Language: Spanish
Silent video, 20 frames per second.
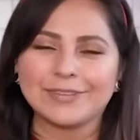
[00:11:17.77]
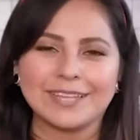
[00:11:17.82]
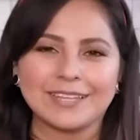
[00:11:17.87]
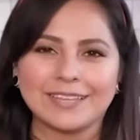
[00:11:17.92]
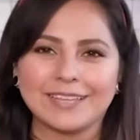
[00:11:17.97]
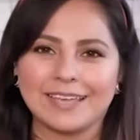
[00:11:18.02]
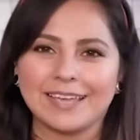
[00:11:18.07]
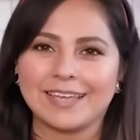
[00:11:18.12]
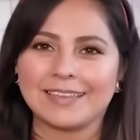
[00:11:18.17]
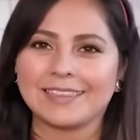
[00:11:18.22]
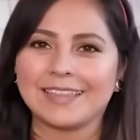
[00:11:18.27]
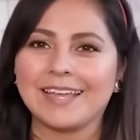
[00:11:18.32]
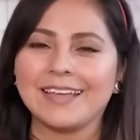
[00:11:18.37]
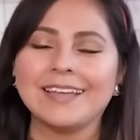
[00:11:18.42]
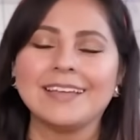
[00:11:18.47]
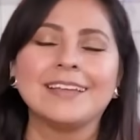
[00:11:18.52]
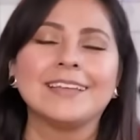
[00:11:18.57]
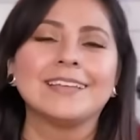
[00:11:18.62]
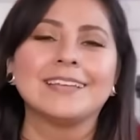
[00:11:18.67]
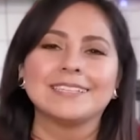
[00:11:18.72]
y una
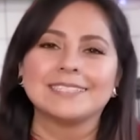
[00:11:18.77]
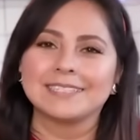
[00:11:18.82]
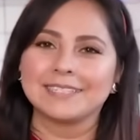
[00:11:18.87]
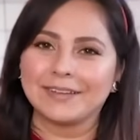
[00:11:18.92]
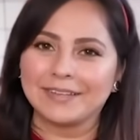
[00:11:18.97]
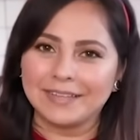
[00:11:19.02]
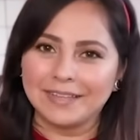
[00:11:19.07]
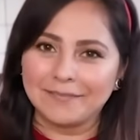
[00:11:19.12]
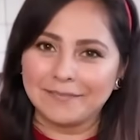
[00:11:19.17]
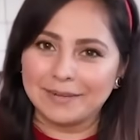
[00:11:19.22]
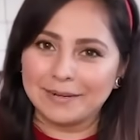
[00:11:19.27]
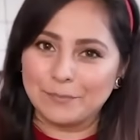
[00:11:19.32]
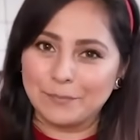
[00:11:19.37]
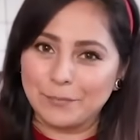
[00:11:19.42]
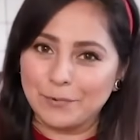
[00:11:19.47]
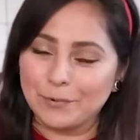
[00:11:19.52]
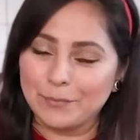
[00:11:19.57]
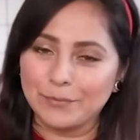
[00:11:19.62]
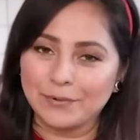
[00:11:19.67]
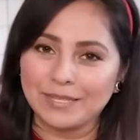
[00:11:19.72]
etiqueta, te van a ver
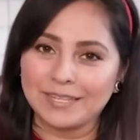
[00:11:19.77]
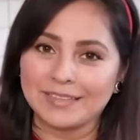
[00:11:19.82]
muy